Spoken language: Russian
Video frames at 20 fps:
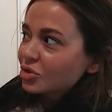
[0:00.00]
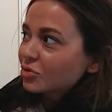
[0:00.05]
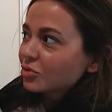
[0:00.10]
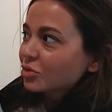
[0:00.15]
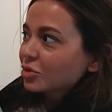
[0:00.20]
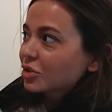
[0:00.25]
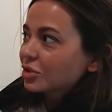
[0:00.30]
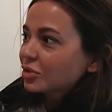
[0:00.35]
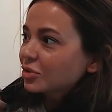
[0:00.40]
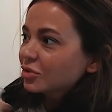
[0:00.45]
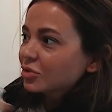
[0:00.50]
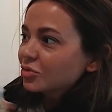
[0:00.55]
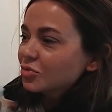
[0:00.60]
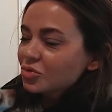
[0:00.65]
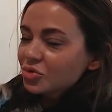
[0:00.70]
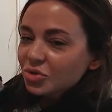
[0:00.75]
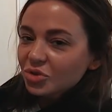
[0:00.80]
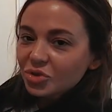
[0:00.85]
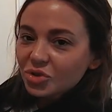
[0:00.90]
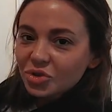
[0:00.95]
чего-то
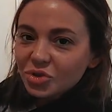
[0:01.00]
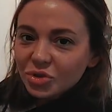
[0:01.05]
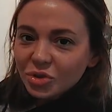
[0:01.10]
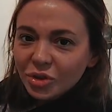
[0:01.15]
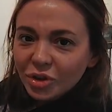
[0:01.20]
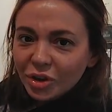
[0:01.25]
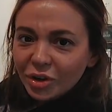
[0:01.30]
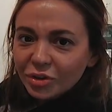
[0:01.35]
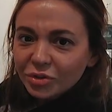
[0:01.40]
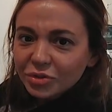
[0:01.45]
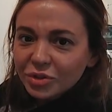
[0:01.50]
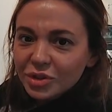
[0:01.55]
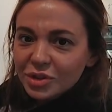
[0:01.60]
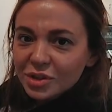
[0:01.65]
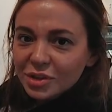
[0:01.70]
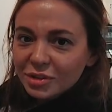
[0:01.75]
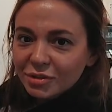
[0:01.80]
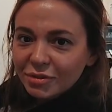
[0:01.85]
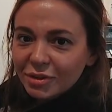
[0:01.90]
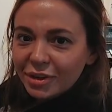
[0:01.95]
нужно еще, а у нас
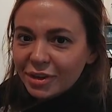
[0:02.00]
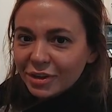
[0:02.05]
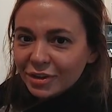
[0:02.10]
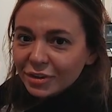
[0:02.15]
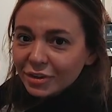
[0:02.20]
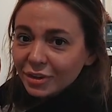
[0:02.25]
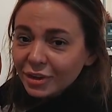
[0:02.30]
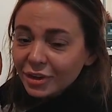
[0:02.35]
этого нет.